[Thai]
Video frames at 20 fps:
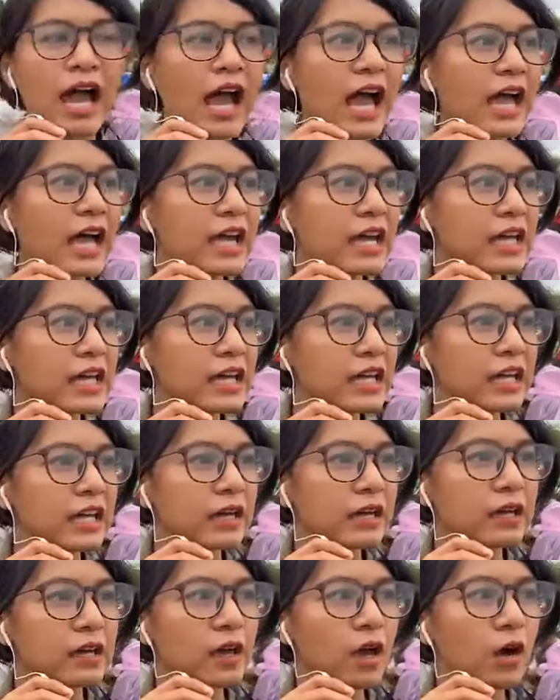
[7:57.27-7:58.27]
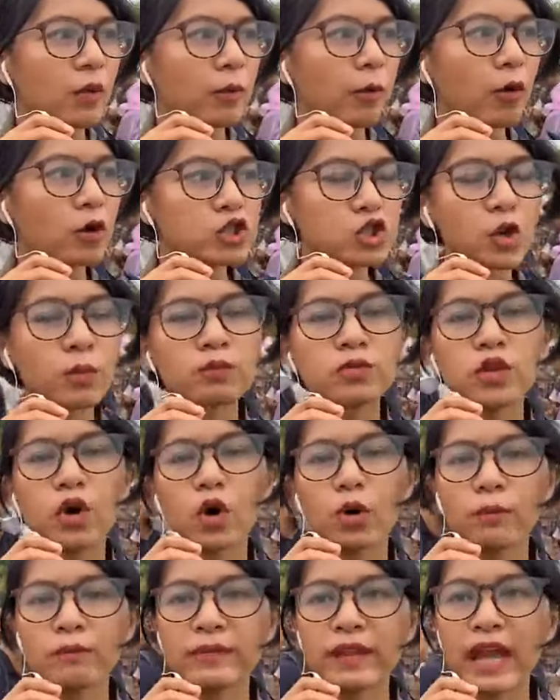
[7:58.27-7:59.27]
ให้ผู้ชุม
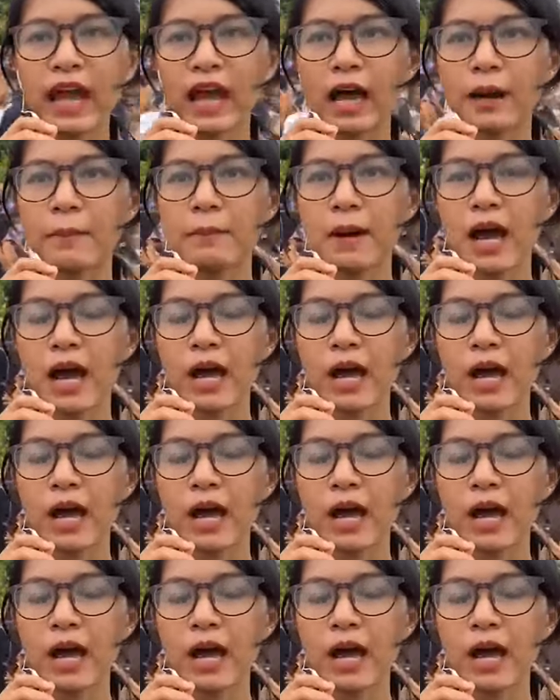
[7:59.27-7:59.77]
นุมเนี่ย